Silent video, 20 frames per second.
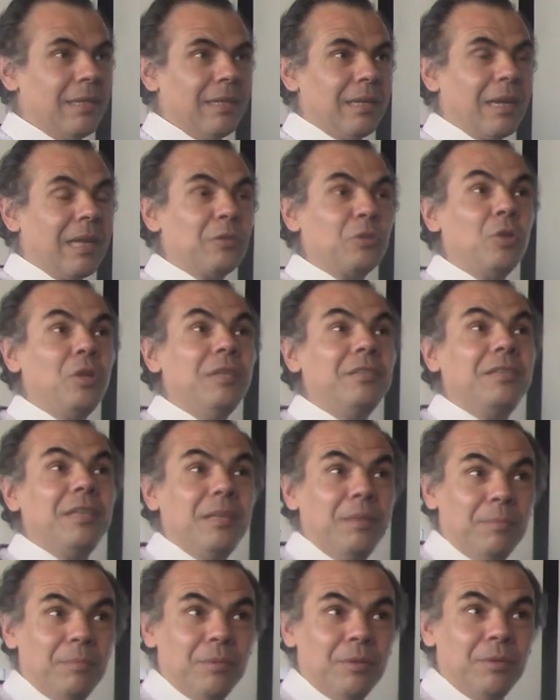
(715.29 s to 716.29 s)

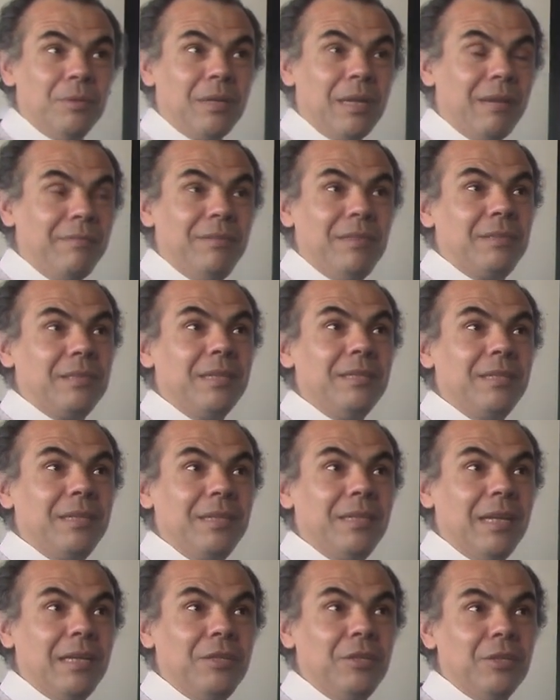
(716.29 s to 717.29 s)
catolicismo, al
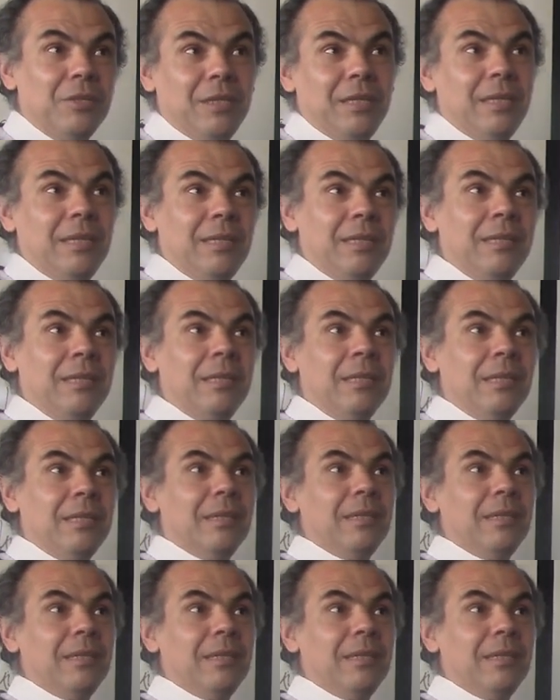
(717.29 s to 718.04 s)
bicentenario de,